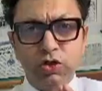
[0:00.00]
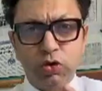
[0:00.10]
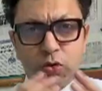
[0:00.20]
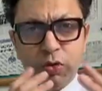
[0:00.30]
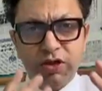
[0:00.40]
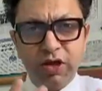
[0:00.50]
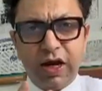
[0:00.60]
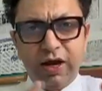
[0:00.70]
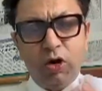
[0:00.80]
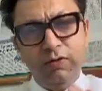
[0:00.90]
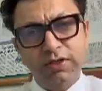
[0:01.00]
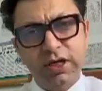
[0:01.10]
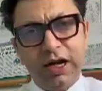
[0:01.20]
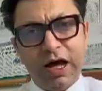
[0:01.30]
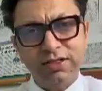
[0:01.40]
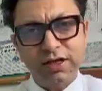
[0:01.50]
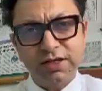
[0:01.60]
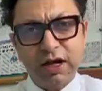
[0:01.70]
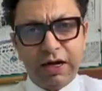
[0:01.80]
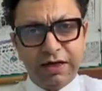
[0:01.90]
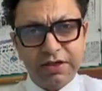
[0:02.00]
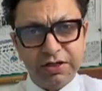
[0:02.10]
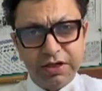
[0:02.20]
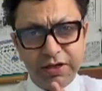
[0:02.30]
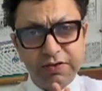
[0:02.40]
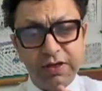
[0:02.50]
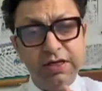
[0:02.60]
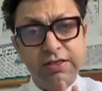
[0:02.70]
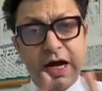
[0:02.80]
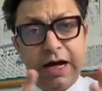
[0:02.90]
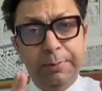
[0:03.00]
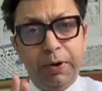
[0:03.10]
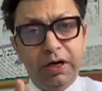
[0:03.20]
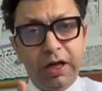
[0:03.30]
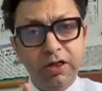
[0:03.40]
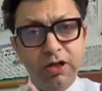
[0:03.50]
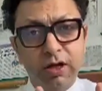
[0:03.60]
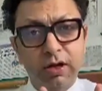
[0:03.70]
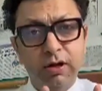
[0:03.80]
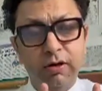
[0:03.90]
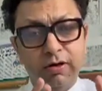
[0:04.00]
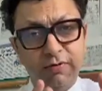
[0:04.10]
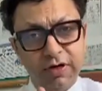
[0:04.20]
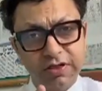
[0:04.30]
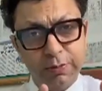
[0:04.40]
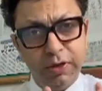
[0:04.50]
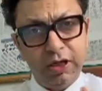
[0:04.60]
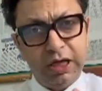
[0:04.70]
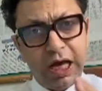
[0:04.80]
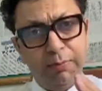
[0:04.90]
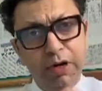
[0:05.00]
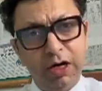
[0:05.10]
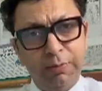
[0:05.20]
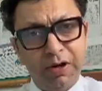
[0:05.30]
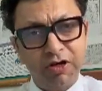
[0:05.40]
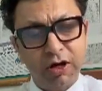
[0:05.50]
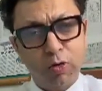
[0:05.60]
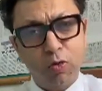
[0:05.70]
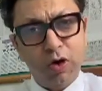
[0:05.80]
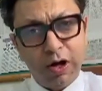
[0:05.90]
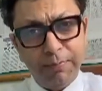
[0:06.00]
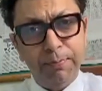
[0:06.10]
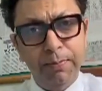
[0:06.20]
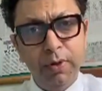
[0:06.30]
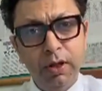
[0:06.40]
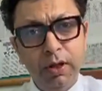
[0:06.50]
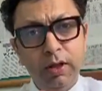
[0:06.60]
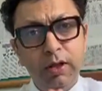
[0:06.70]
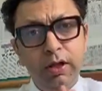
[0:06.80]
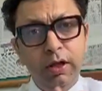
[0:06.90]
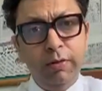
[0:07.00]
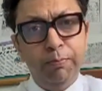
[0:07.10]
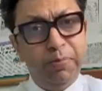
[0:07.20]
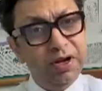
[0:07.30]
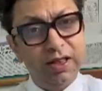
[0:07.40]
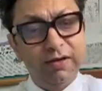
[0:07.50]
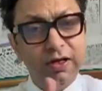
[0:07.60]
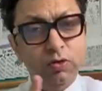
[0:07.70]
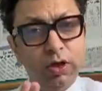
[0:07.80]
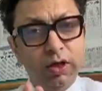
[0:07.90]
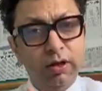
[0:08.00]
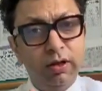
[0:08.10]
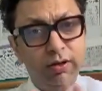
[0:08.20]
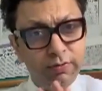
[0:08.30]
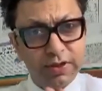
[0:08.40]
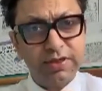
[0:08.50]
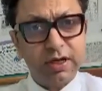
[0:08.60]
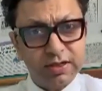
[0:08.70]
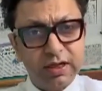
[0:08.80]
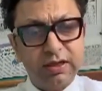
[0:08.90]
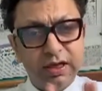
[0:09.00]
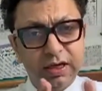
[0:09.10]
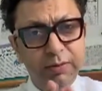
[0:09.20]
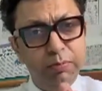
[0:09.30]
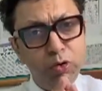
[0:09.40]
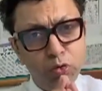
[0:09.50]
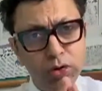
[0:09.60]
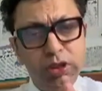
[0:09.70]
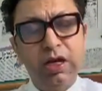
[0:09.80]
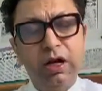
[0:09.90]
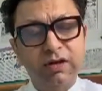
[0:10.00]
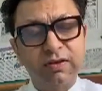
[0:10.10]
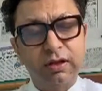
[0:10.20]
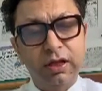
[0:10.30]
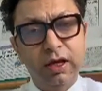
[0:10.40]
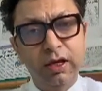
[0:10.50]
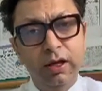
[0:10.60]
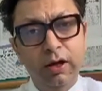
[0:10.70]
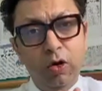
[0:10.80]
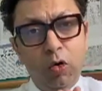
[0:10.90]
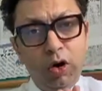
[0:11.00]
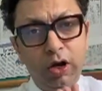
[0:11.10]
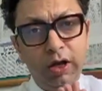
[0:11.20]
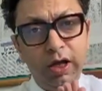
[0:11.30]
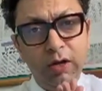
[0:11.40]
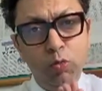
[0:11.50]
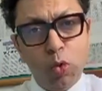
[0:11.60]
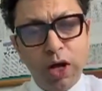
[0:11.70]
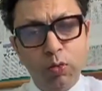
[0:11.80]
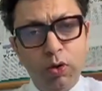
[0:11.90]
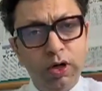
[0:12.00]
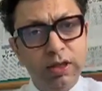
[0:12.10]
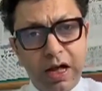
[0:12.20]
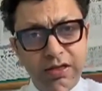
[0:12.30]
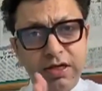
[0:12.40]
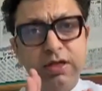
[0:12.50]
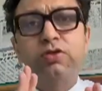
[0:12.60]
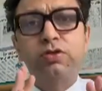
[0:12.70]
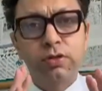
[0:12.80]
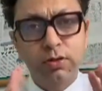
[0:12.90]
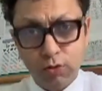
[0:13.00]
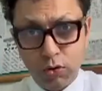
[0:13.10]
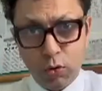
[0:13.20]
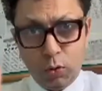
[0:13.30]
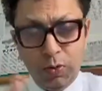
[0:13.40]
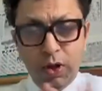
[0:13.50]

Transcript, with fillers: So the question I always get asked as a cardiac surgeon is is hypertension reversible? क्या ब्लड प्रेशर को हम बिना दवाइयों के रिवर्स कर सकते हैं यानी बिल्कुल ठीक कर सकते हैं और इन वन वर्ड द आंसर इज नो